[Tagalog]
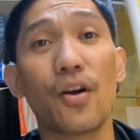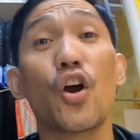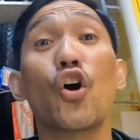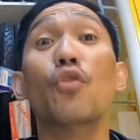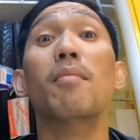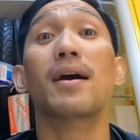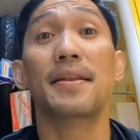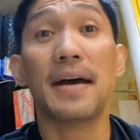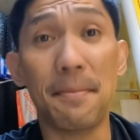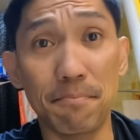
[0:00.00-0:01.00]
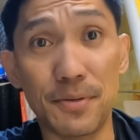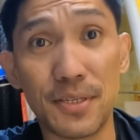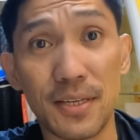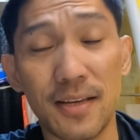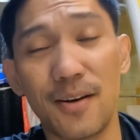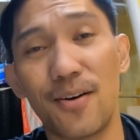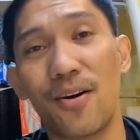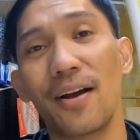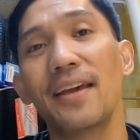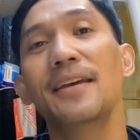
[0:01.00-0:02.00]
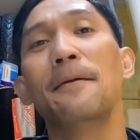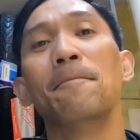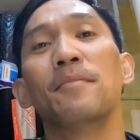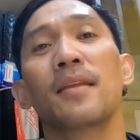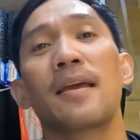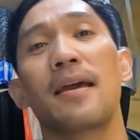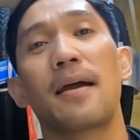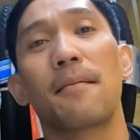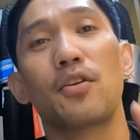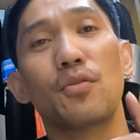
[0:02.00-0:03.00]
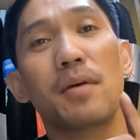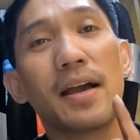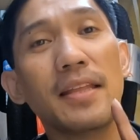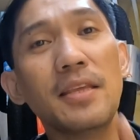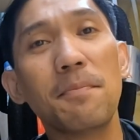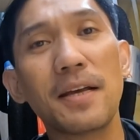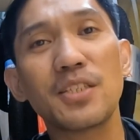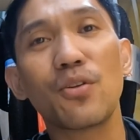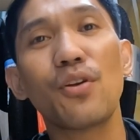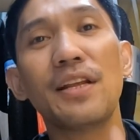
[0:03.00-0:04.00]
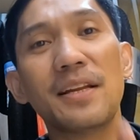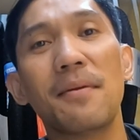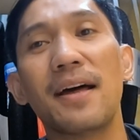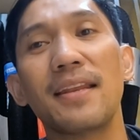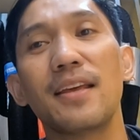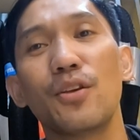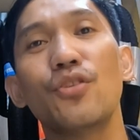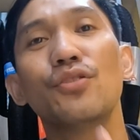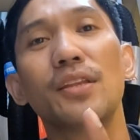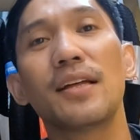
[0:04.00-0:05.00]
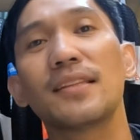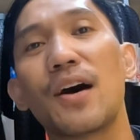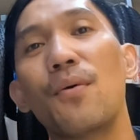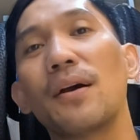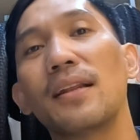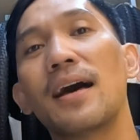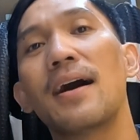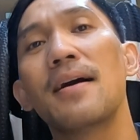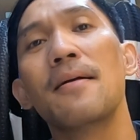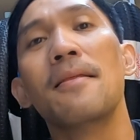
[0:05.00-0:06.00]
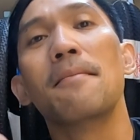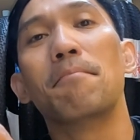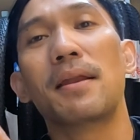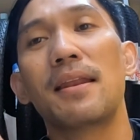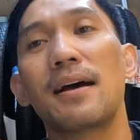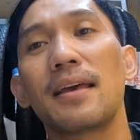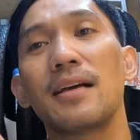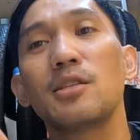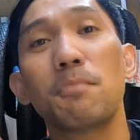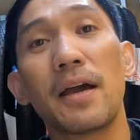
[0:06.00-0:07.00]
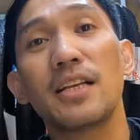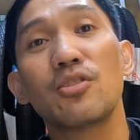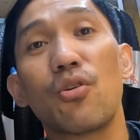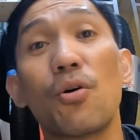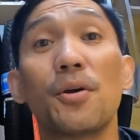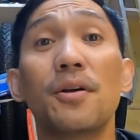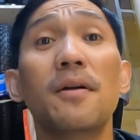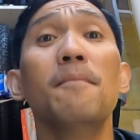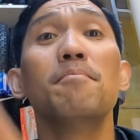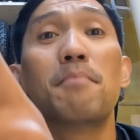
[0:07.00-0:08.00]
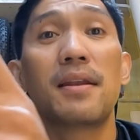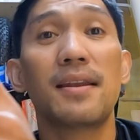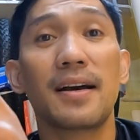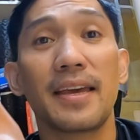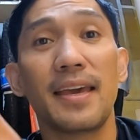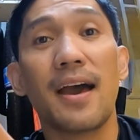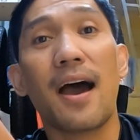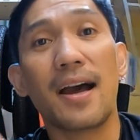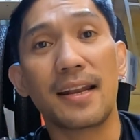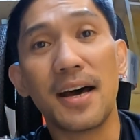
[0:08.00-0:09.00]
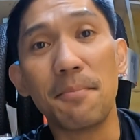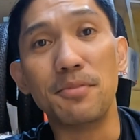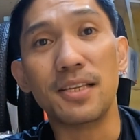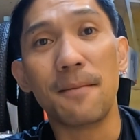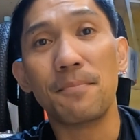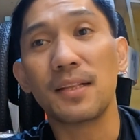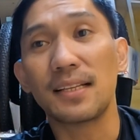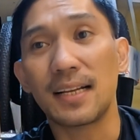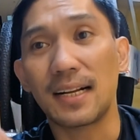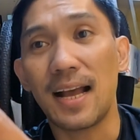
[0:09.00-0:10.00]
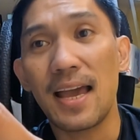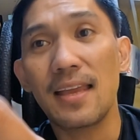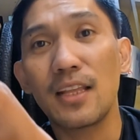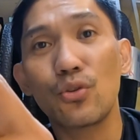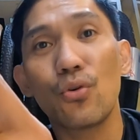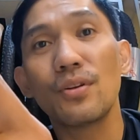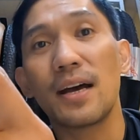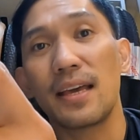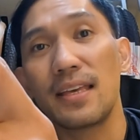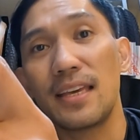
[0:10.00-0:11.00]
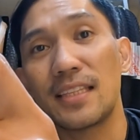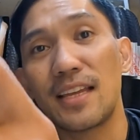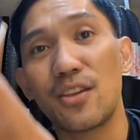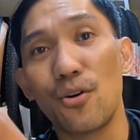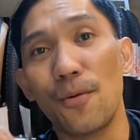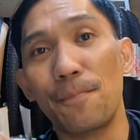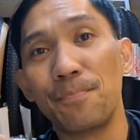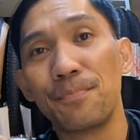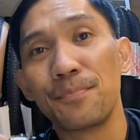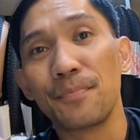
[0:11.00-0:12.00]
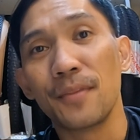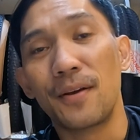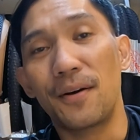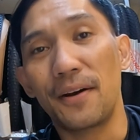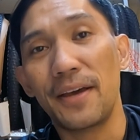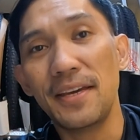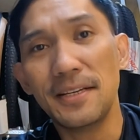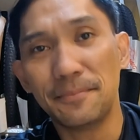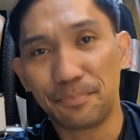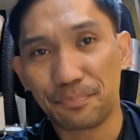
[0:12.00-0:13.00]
Okay, o mga knobs. Okay? Yung mga hindi fast trolling naman, yun yung tinatawag na malalaki ang spikes or malalaki ang knobs na gaya nitong nakikita nyo. Okay?